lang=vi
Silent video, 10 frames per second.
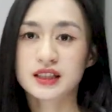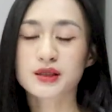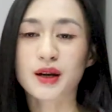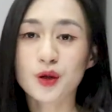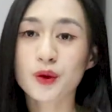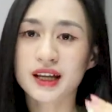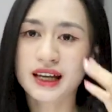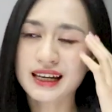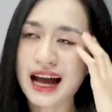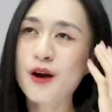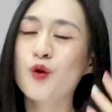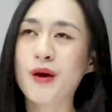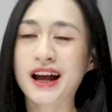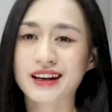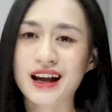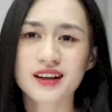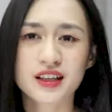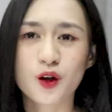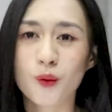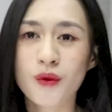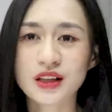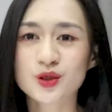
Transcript: nhưng mà lúc ấy cái não của bạn đang kiểu bận